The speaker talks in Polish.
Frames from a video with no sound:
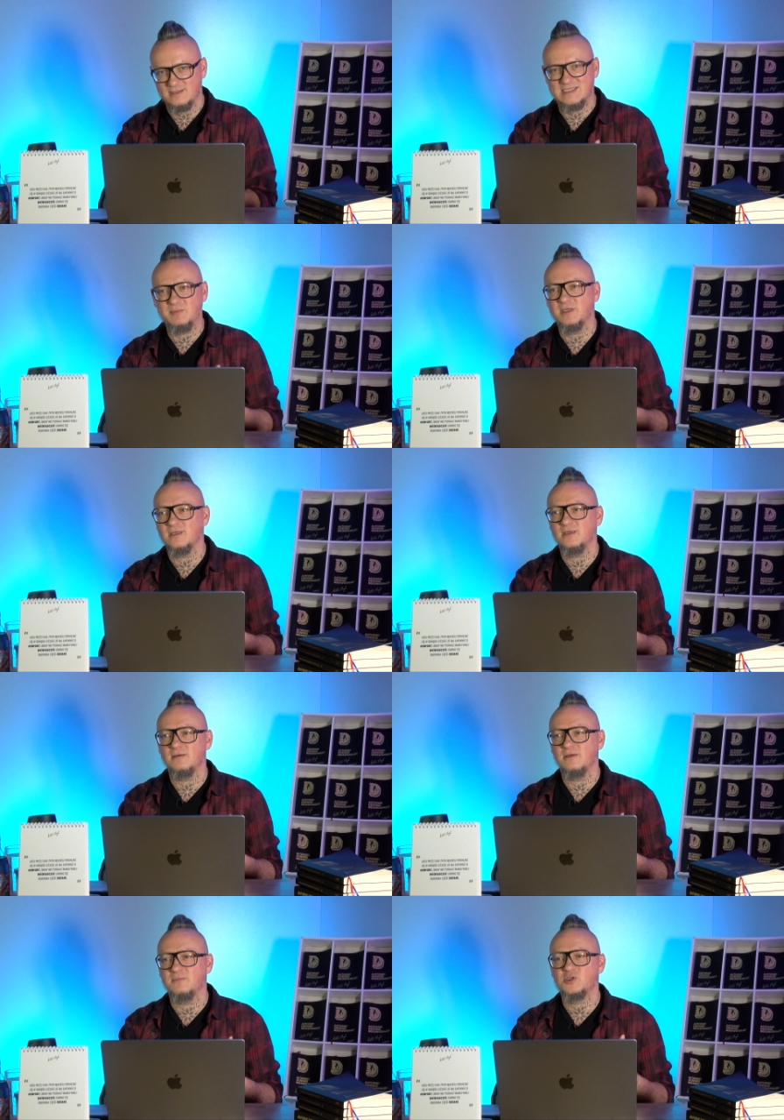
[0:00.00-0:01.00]
Chcemy
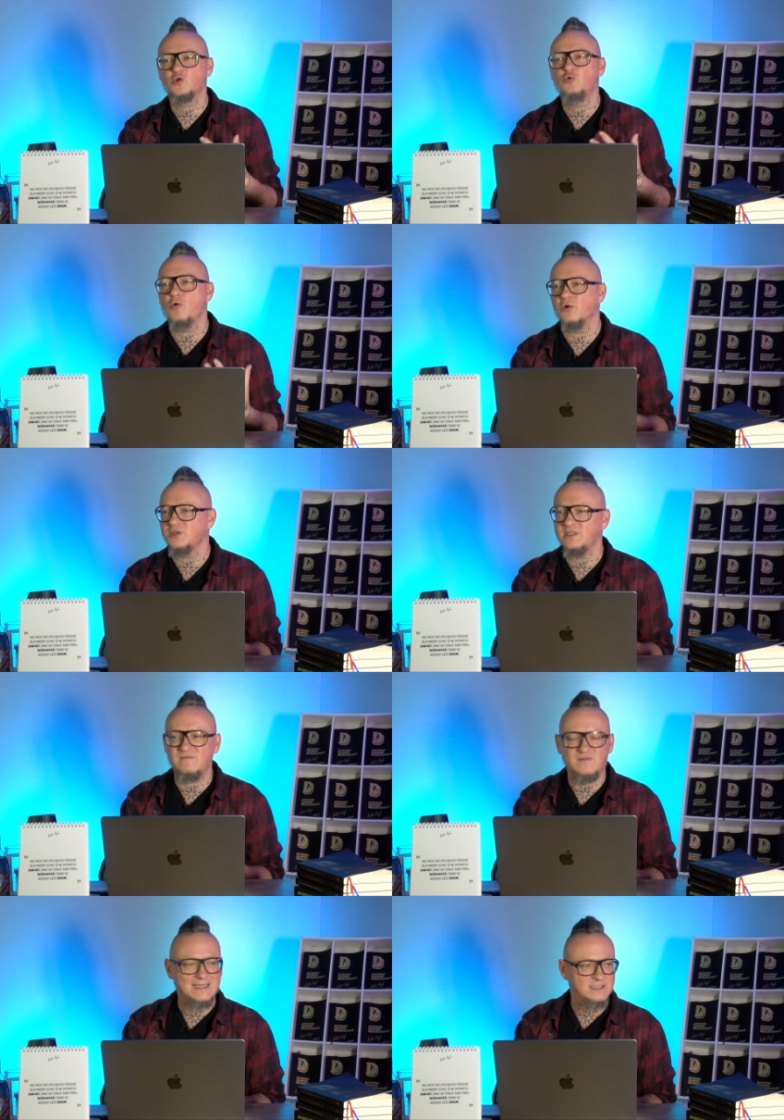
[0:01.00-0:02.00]
być głodni
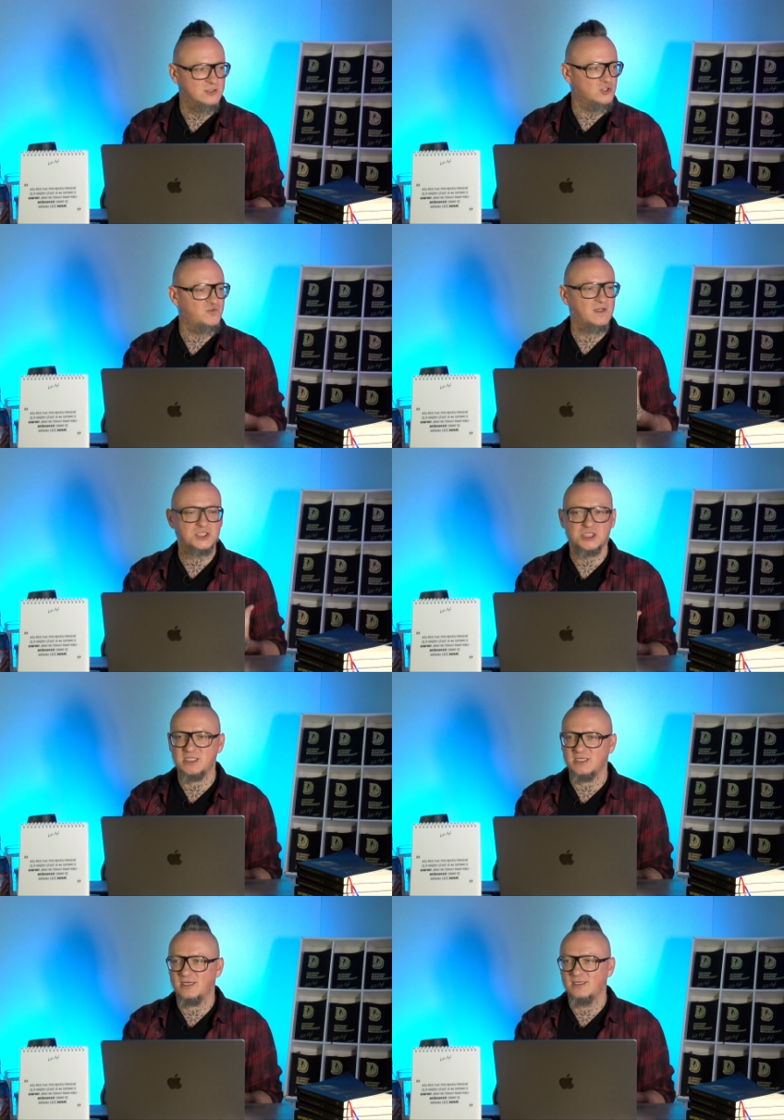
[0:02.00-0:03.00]
wiedzy,
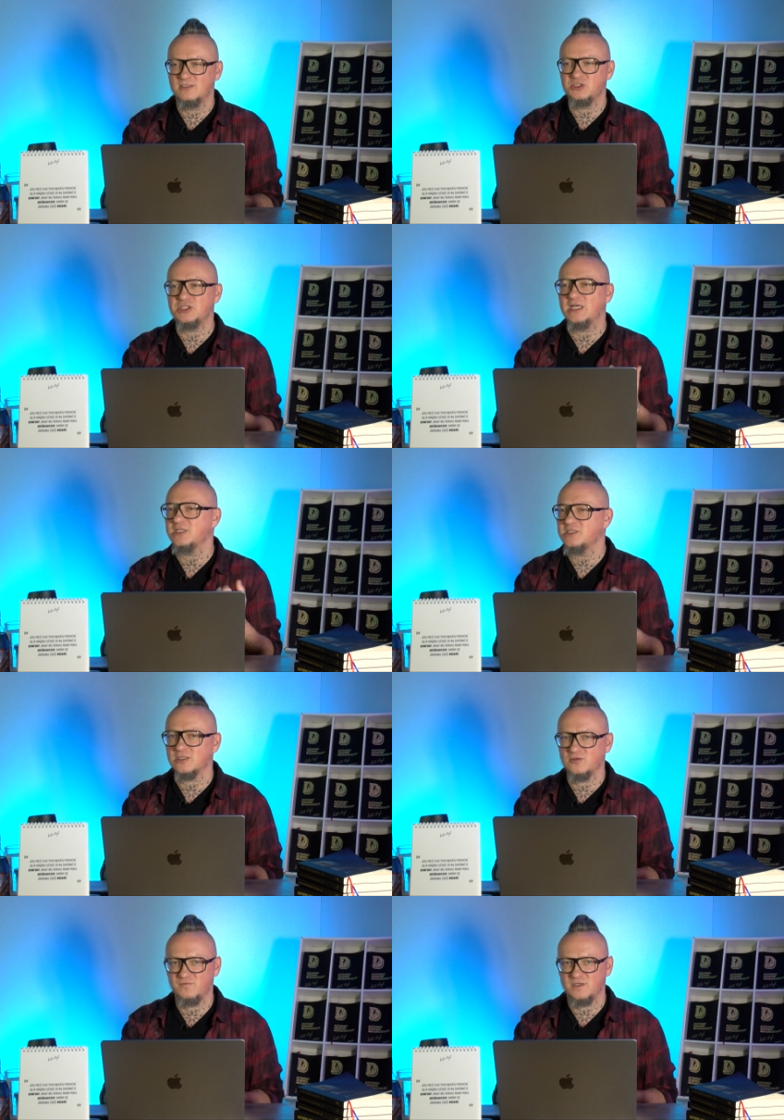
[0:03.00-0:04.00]
doświadczenia, dzielić się
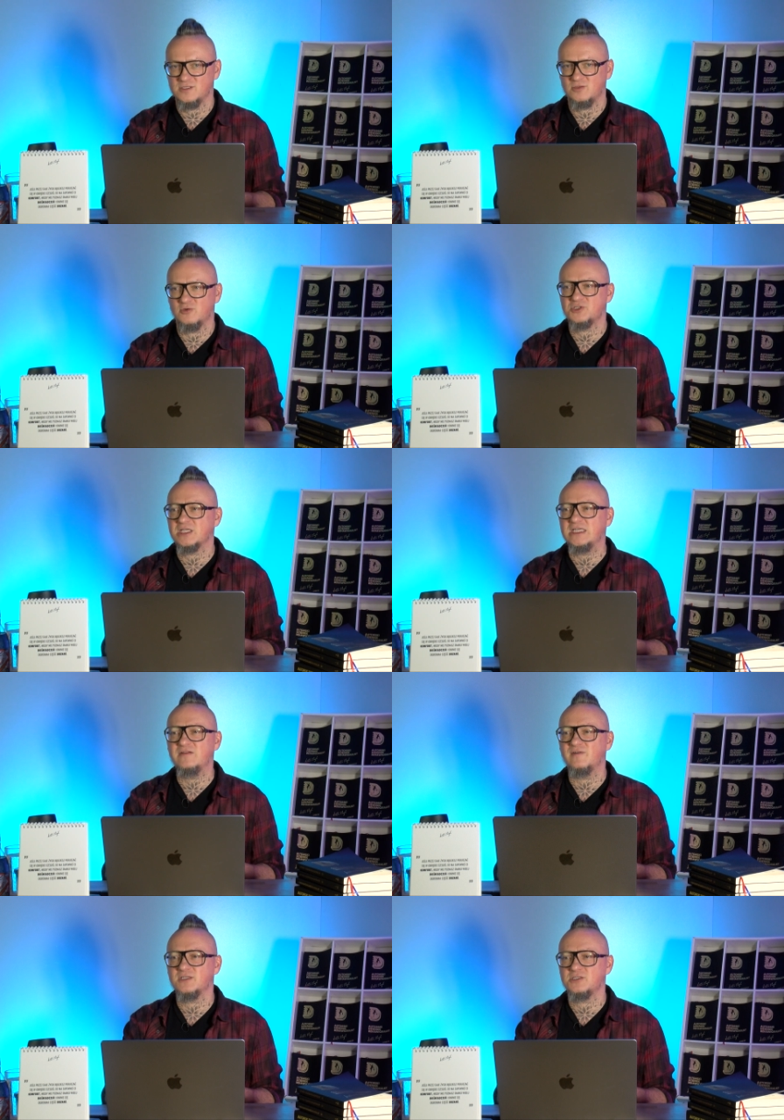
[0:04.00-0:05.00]
tą wiedzą,
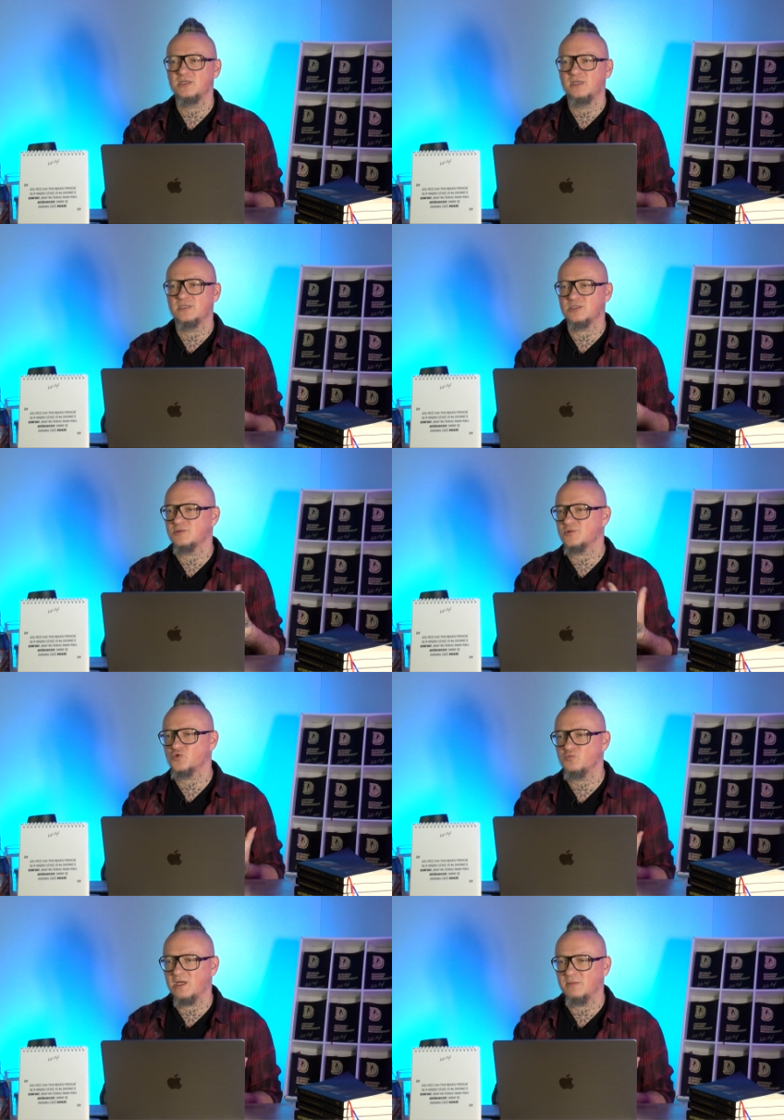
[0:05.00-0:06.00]
oczekiwać, że ją
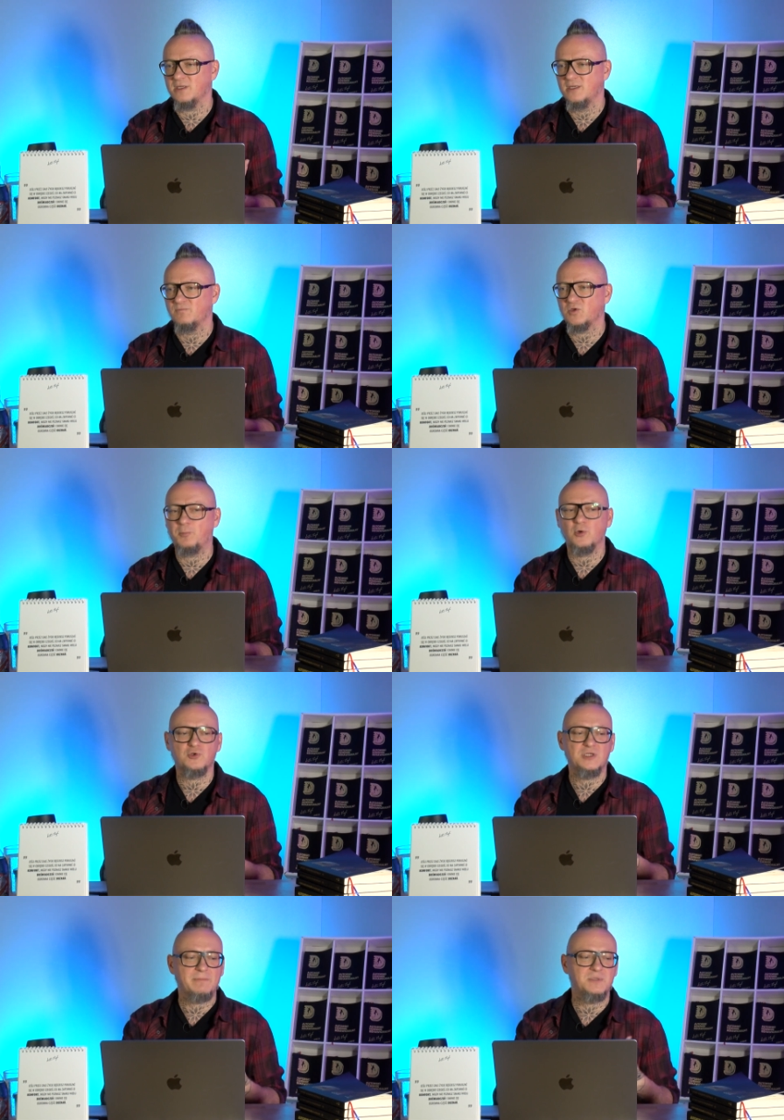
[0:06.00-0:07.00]
zrozumiemy. To po
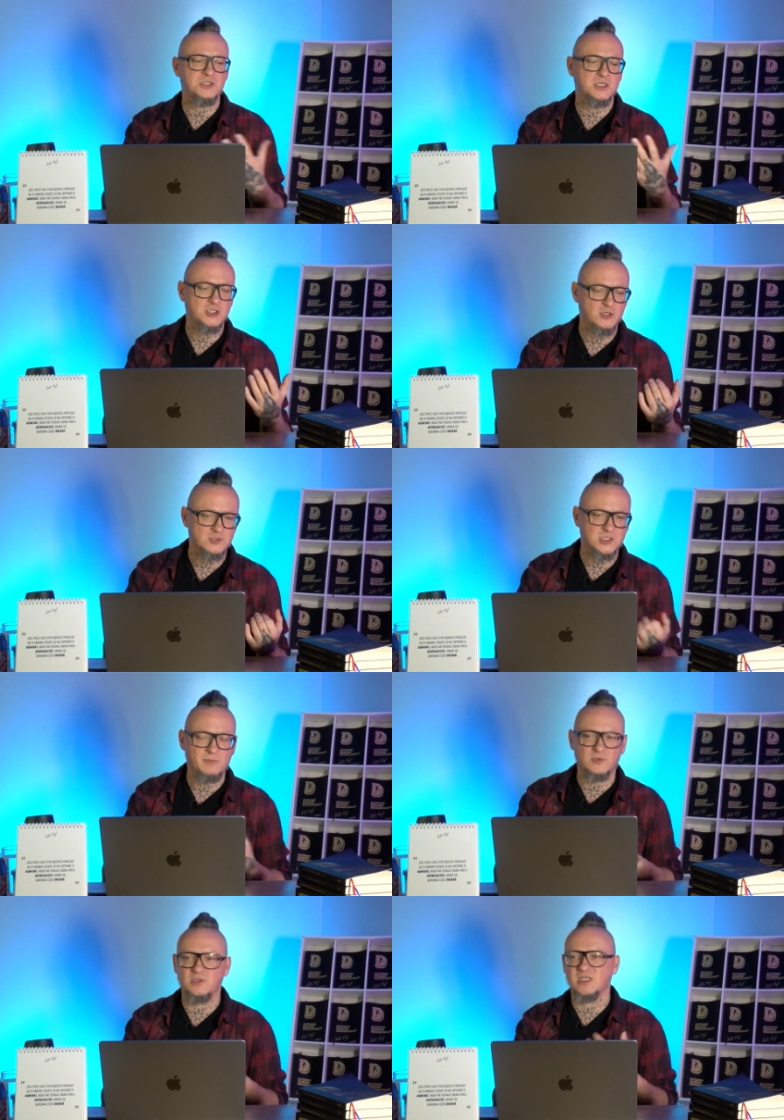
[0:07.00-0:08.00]
to ja piszę książki,
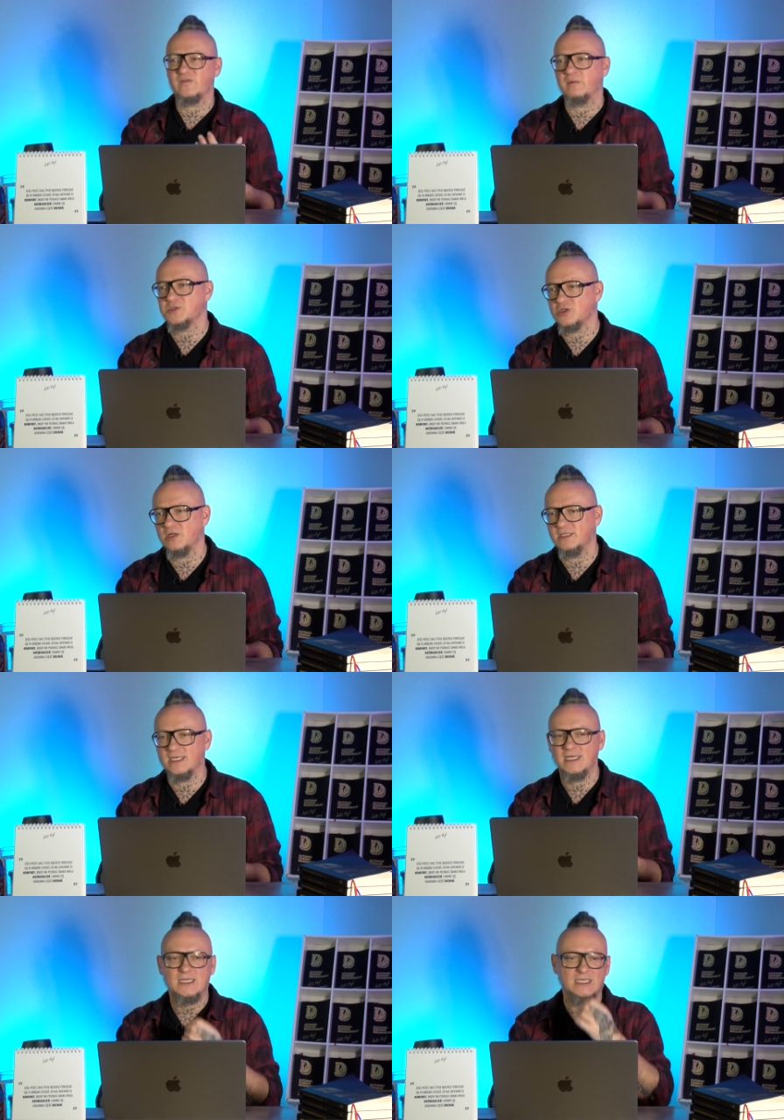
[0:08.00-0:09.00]
po to nagrywam
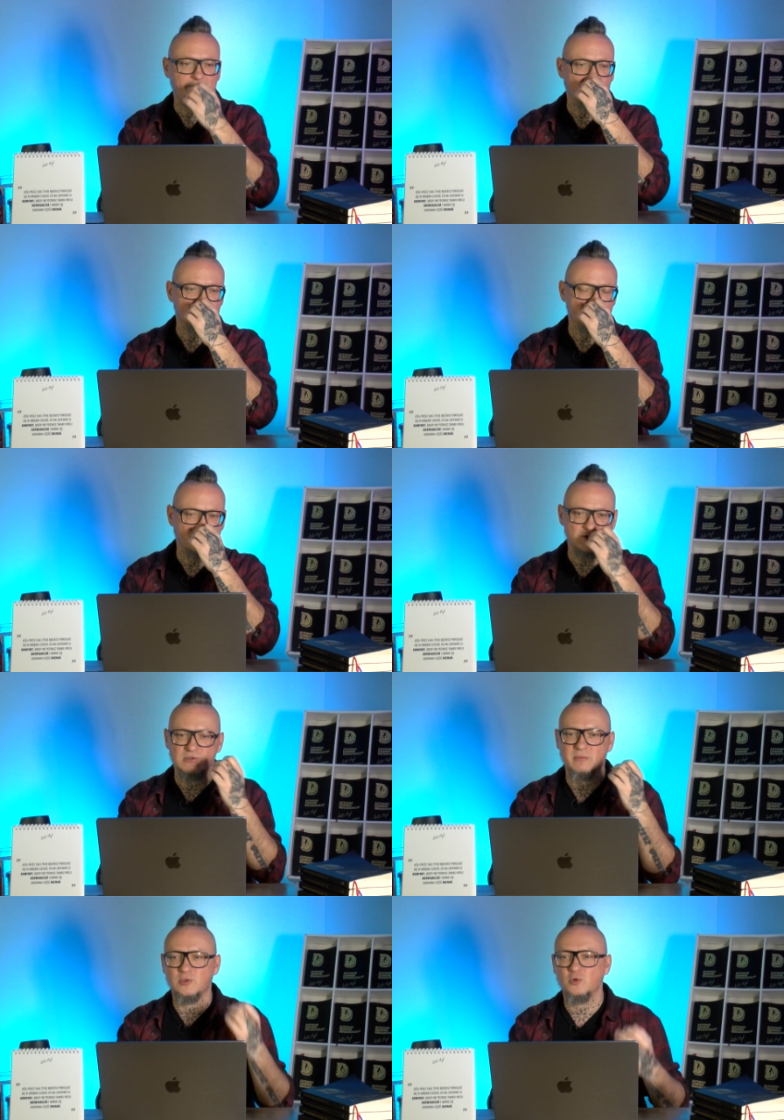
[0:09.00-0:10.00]
szkolenia i po to
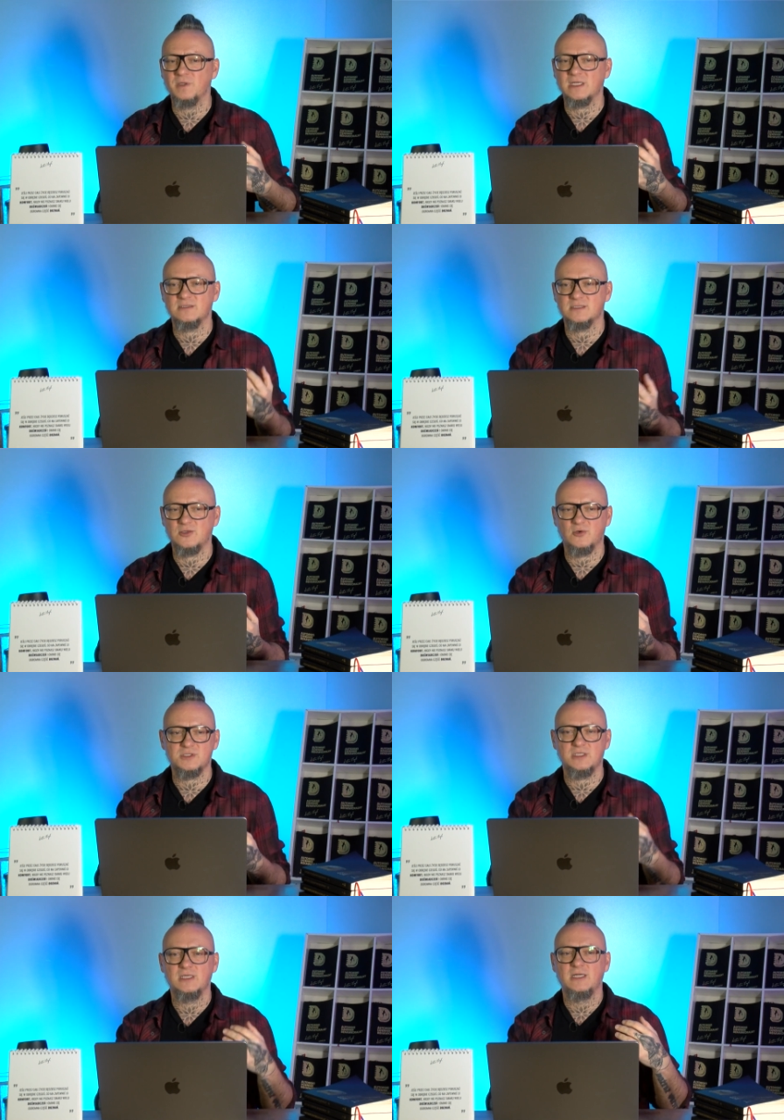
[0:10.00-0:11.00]
stworzyłem grupę na
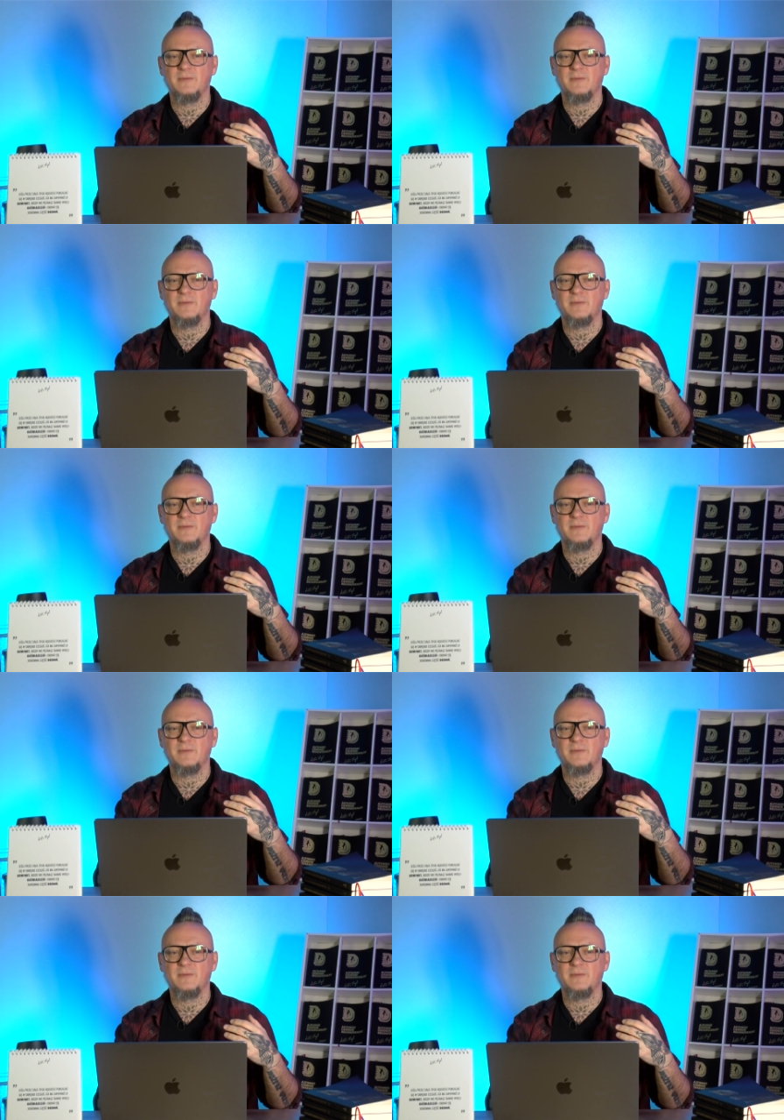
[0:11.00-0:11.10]
Discordzie